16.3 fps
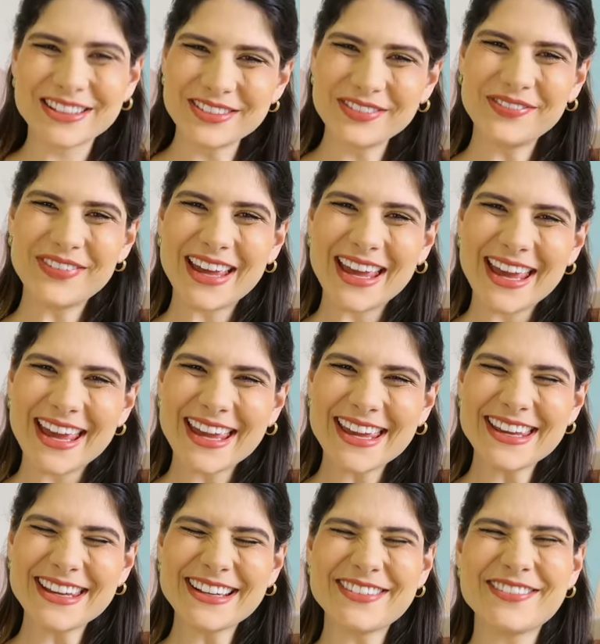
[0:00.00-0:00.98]
Tudo bem?
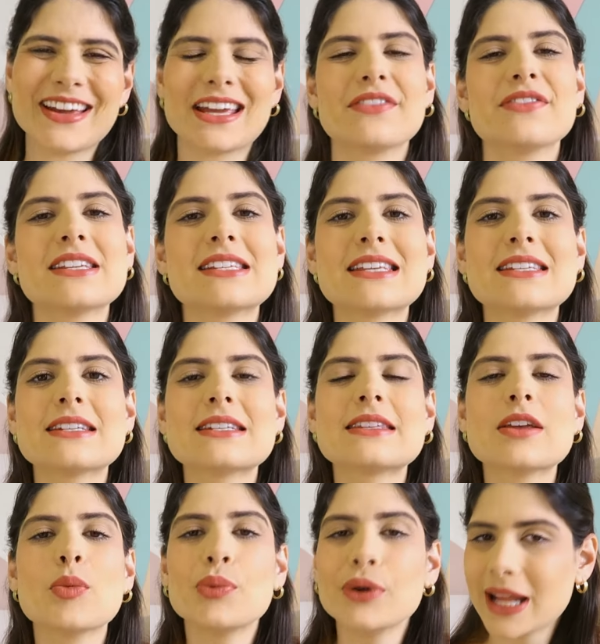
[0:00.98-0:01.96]
Como é que vocês
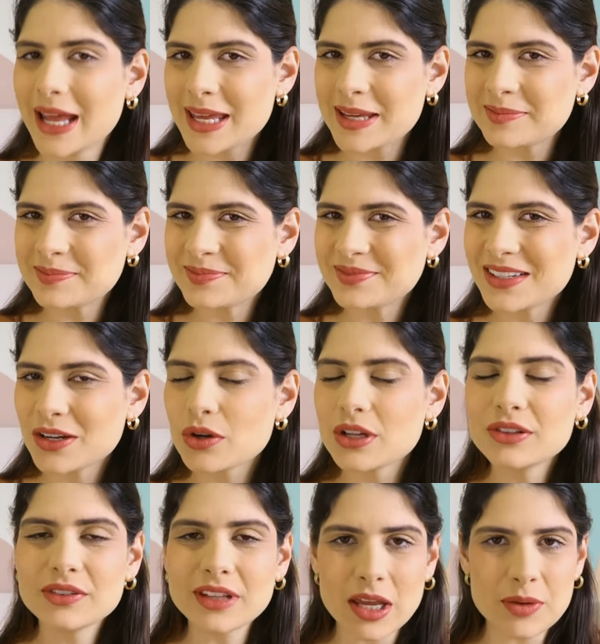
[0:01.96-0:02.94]
estão por aí?
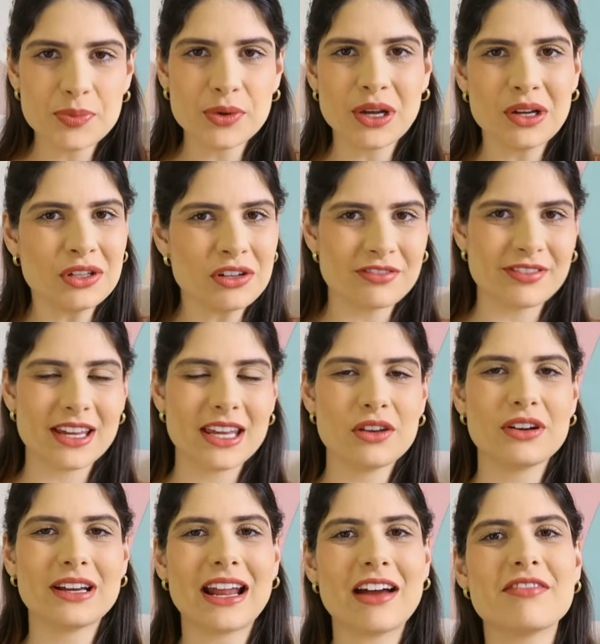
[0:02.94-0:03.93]
Quanto tempo que eu não
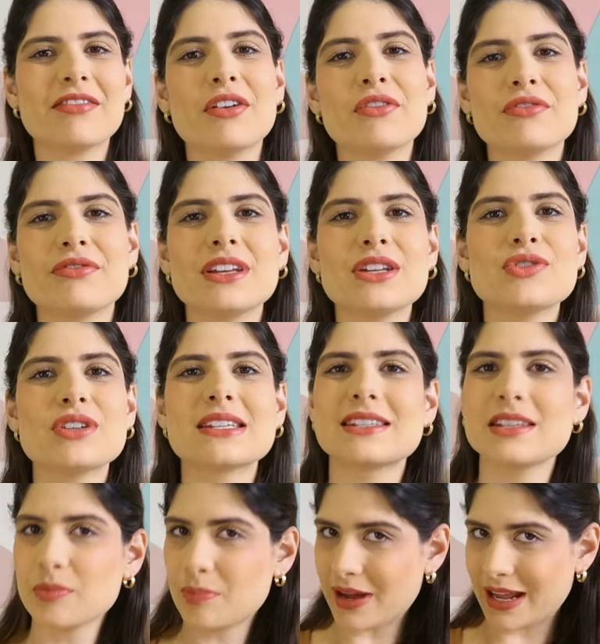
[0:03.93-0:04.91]
venho gravar um vídeo
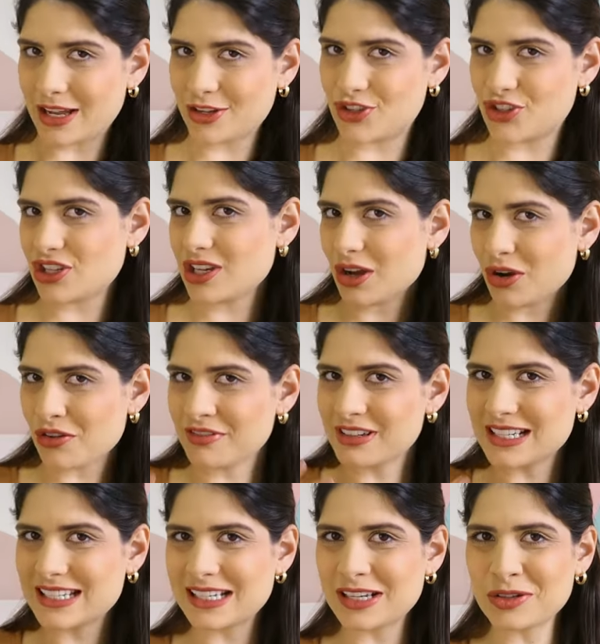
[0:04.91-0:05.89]
assim paradinha
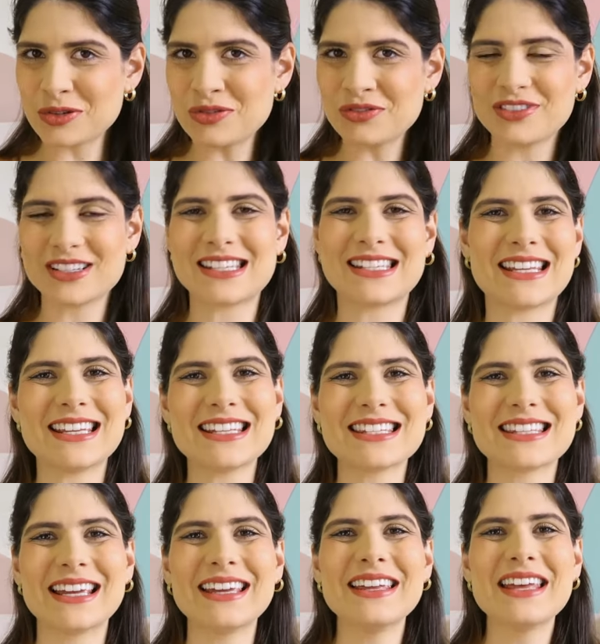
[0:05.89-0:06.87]
conversando com
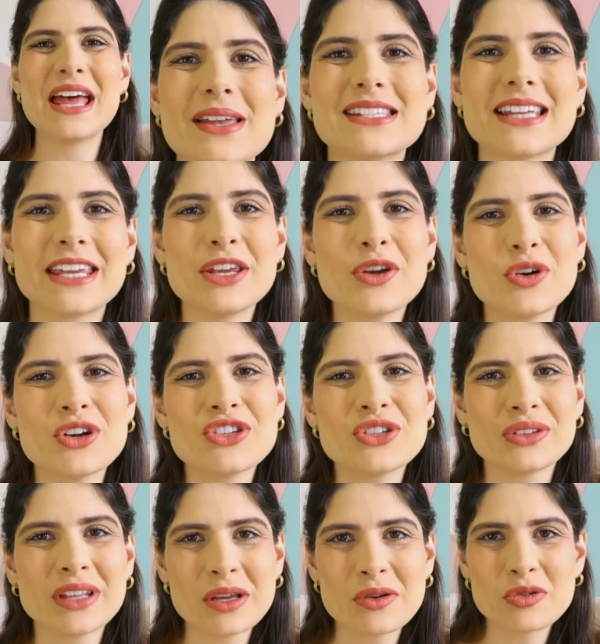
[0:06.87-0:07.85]
vocês, né? Mas é que
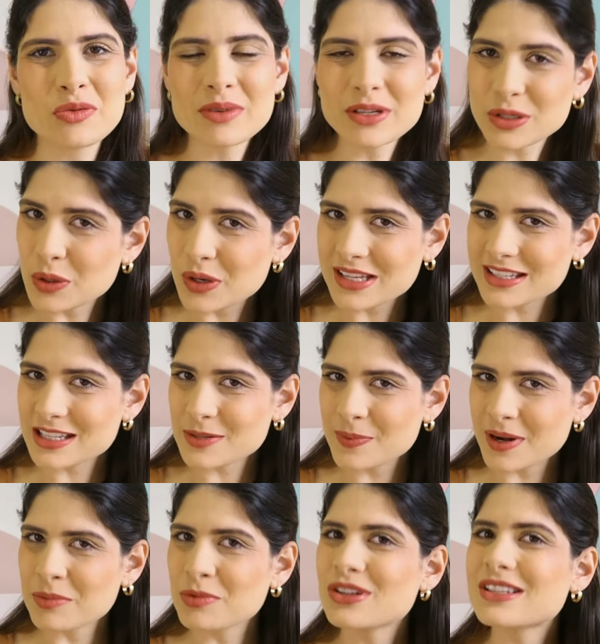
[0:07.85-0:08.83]
hoje eu tenho algumas coisas
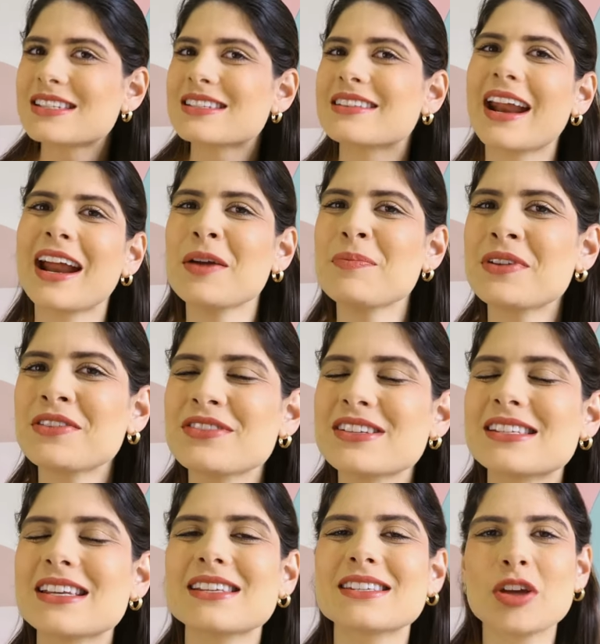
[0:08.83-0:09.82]
pra mostrar pra
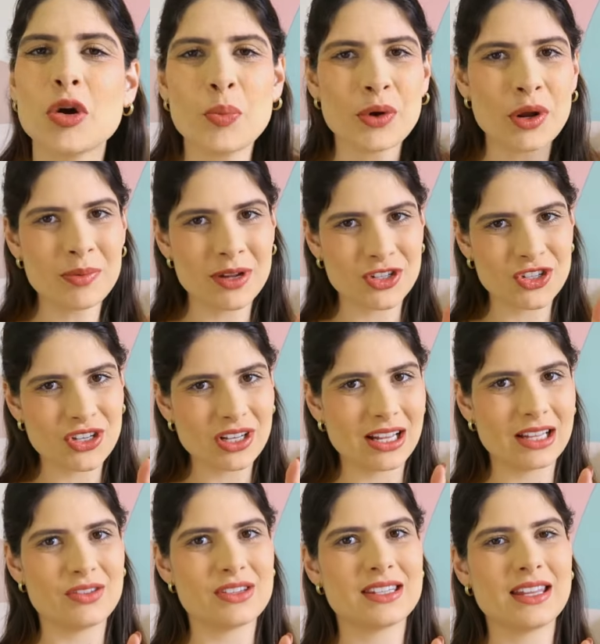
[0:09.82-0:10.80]
vocês que eu prometi
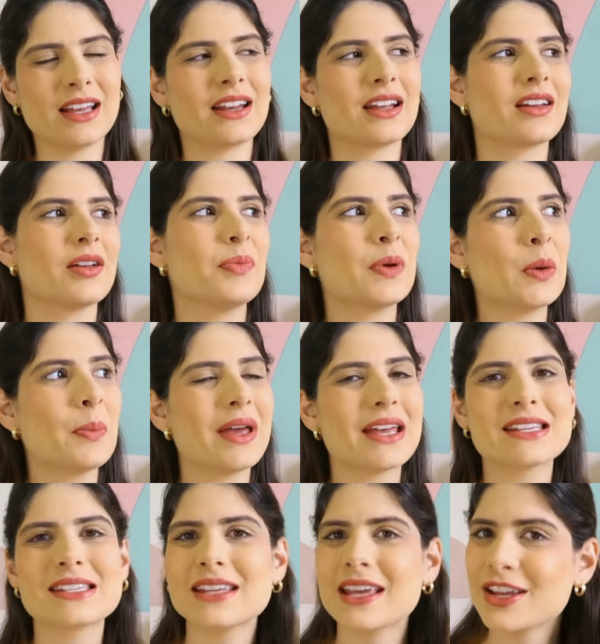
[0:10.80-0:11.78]
lá no Instagram. E
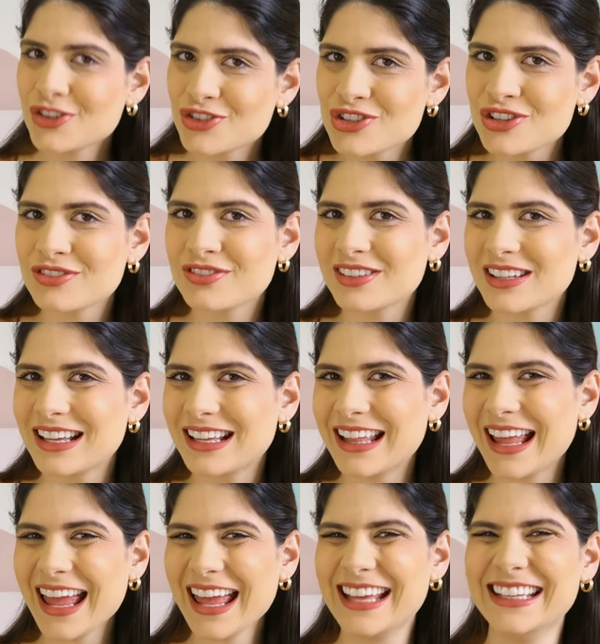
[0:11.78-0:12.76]
promessa é dívida, né?